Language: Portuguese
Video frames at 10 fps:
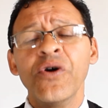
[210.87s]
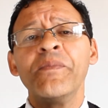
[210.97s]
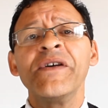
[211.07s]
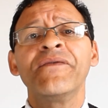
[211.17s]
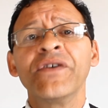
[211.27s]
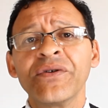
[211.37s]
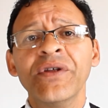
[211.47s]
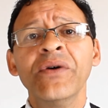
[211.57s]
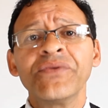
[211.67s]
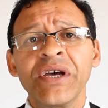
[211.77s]
eu prefiro
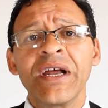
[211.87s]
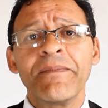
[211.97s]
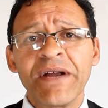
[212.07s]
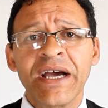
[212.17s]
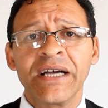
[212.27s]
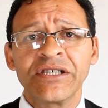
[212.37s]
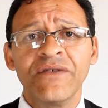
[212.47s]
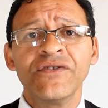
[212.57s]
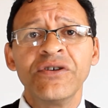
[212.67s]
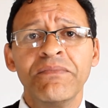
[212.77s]
não ter
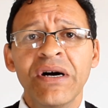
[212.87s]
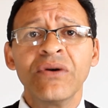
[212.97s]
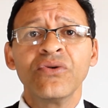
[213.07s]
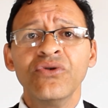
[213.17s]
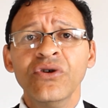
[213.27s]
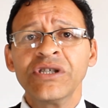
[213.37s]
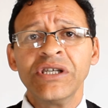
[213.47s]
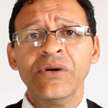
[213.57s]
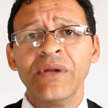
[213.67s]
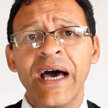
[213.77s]
aplicativo de banco no
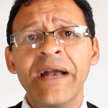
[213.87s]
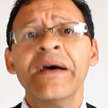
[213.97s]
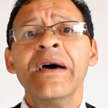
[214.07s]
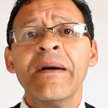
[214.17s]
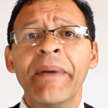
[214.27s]
celular